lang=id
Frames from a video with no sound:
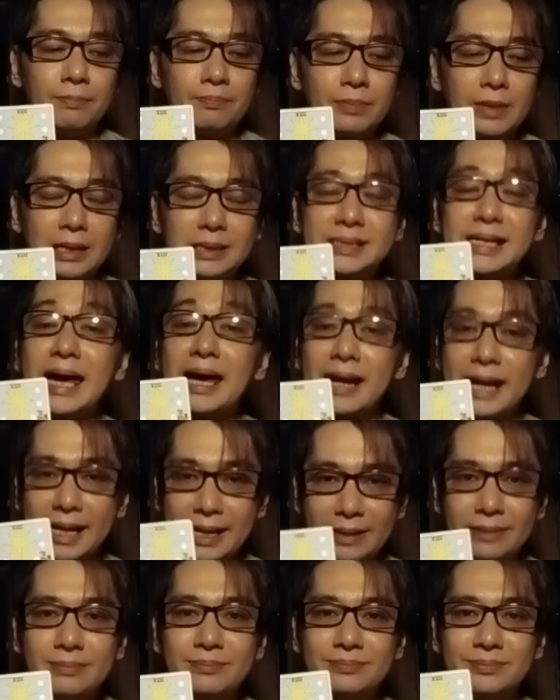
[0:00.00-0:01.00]

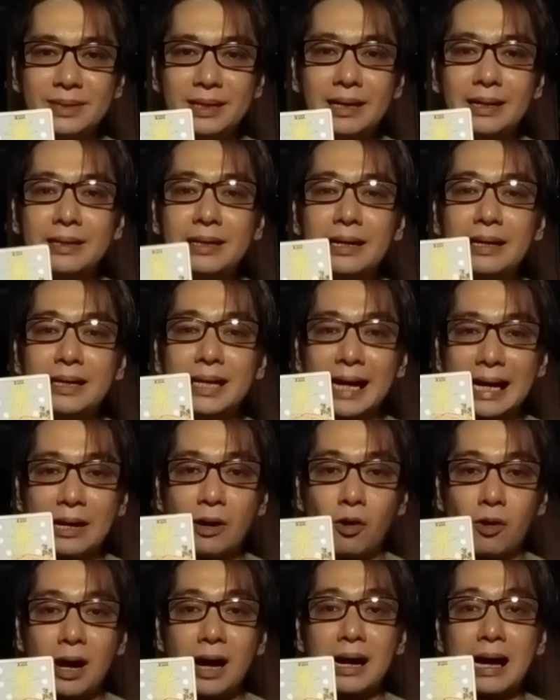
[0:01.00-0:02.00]
sharing dengan
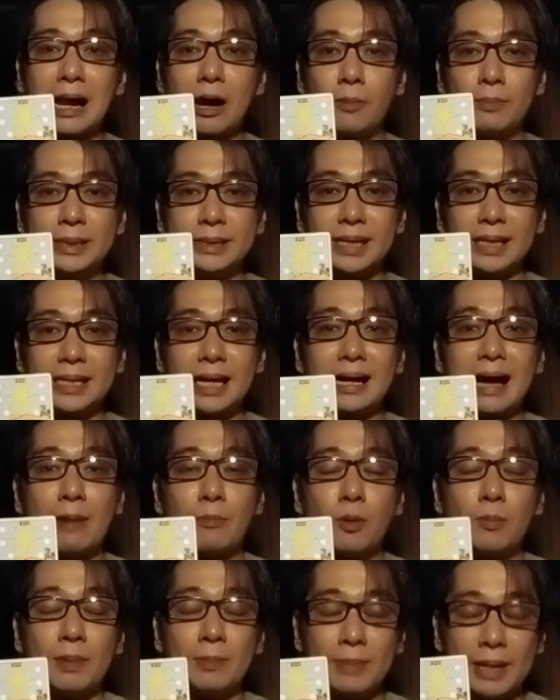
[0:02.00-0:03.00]
orang kalau misalnya
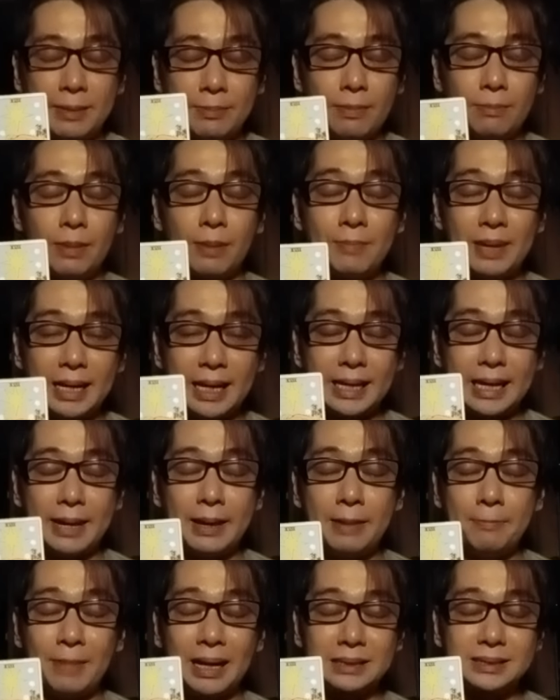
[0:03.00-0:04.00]
kamu
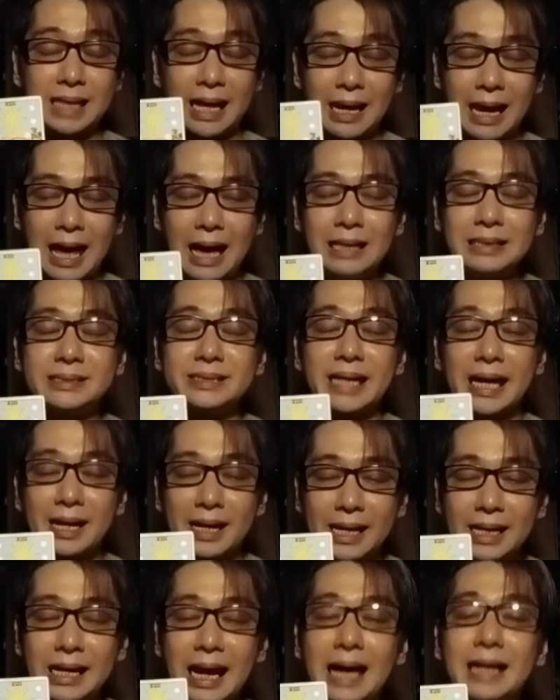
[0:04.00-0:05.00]
memiliki masalah
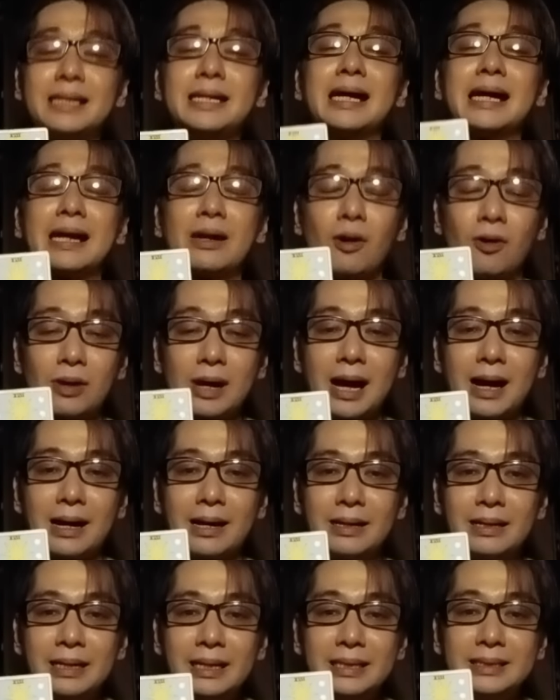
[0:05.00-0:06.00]
sharinglah dengan orang
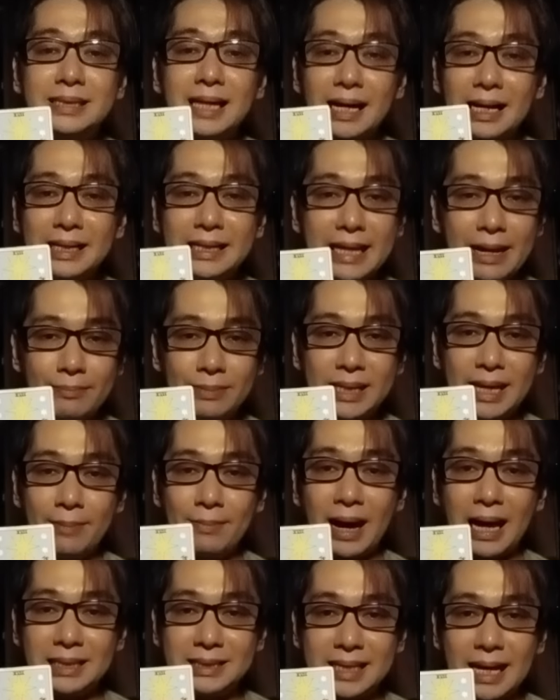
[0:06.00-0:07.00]
jangan diam-diam
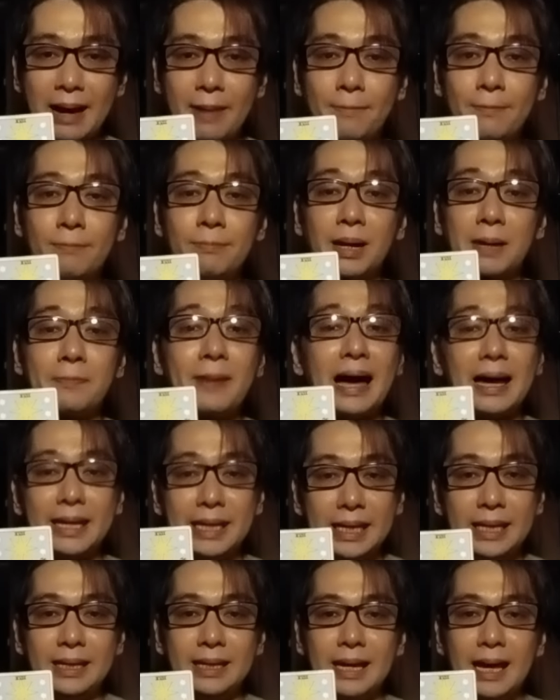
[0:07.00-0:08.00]
aja
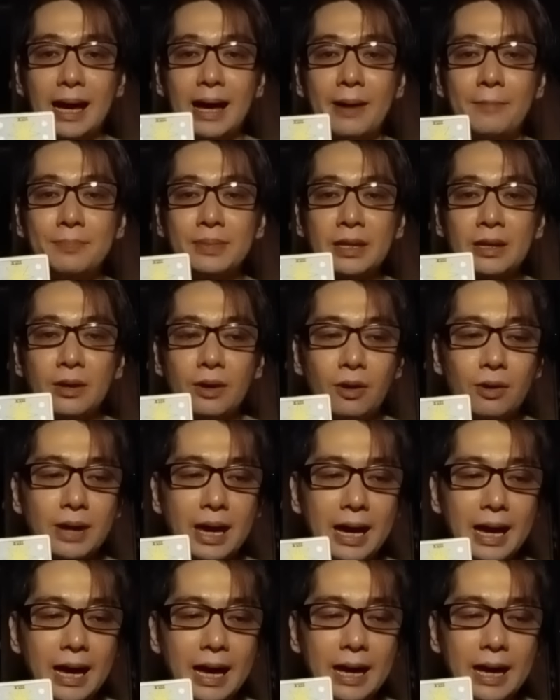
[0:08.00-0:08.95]
berbagi ya oke okay?